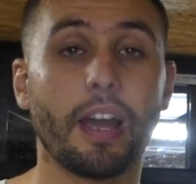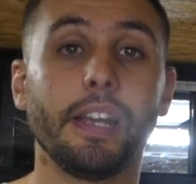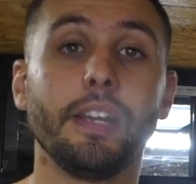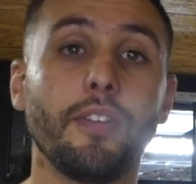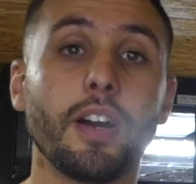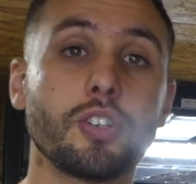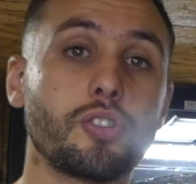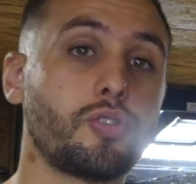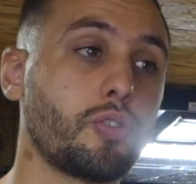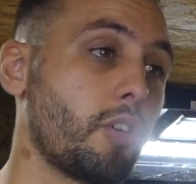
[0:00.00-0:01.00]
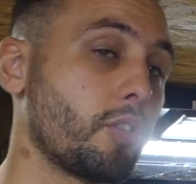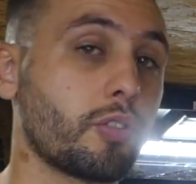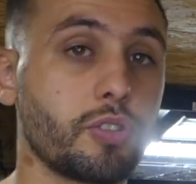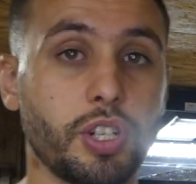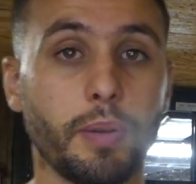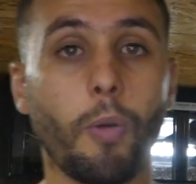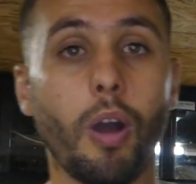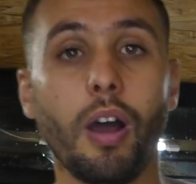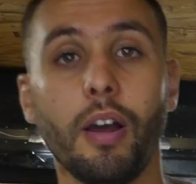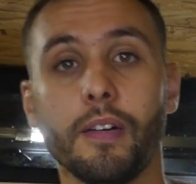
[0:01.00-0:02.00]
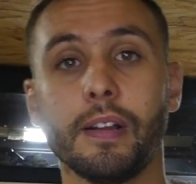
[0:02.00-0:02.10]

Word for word: à l'élevage, je rentre chez moi,